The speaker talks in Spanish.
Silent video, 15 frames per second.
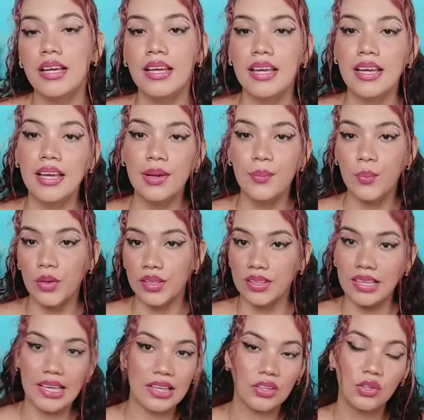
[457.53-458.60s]
Y pues
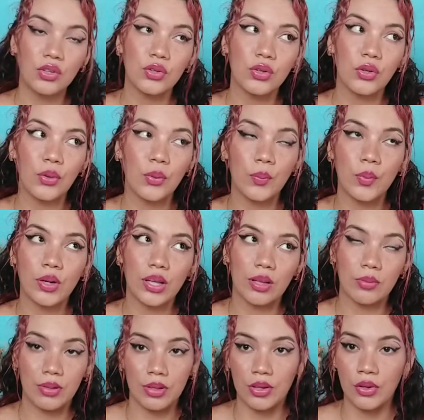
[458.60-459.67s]
sí, eso es todo por
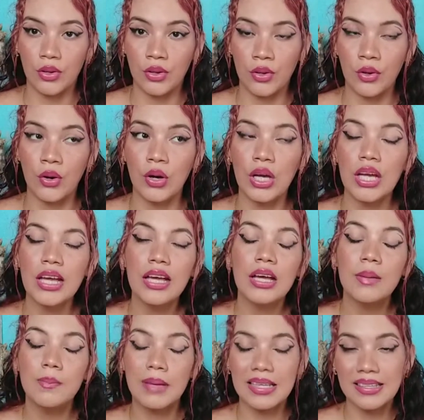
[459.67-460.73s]
el video de hoy.
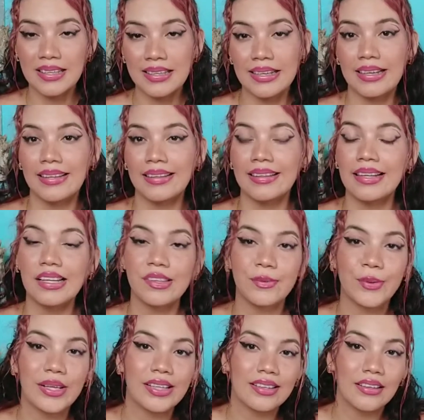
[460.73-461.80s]
Más adelante les
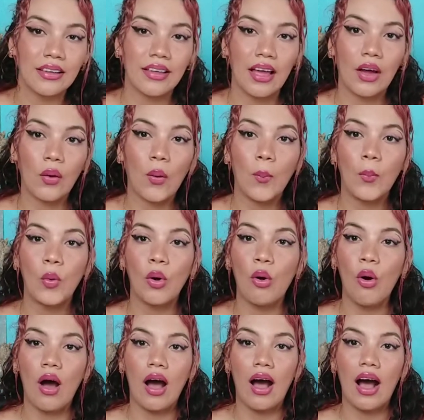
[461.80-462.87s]
voy a enseñar
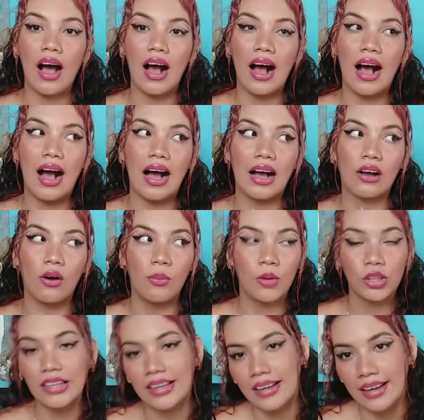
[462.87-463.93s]
cómo, a,
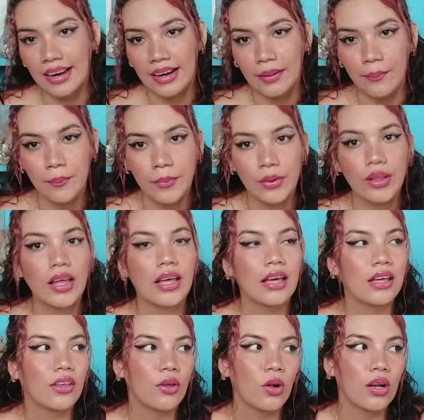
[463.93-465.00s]
cómo tejer,
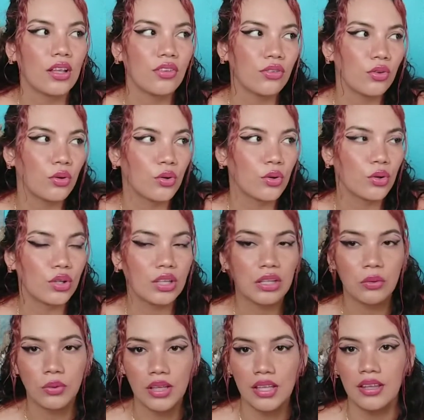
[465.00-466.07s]
porque yo les do,
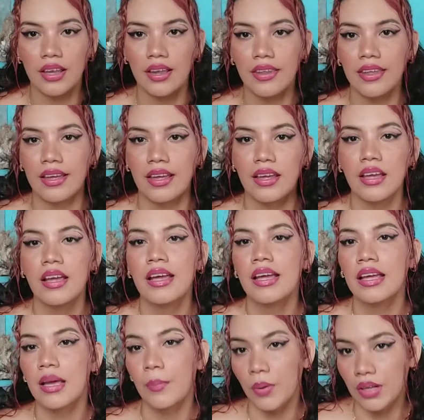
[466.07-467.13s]
di una idea de
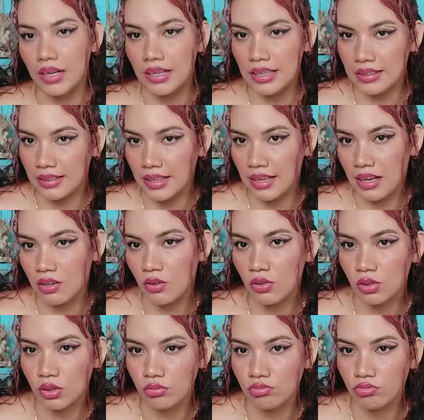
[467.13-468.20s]
qué podrían hacer
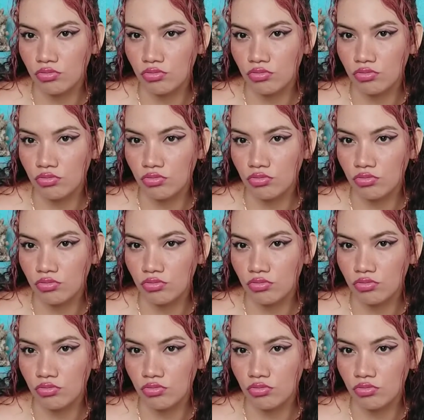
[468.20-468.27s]
algo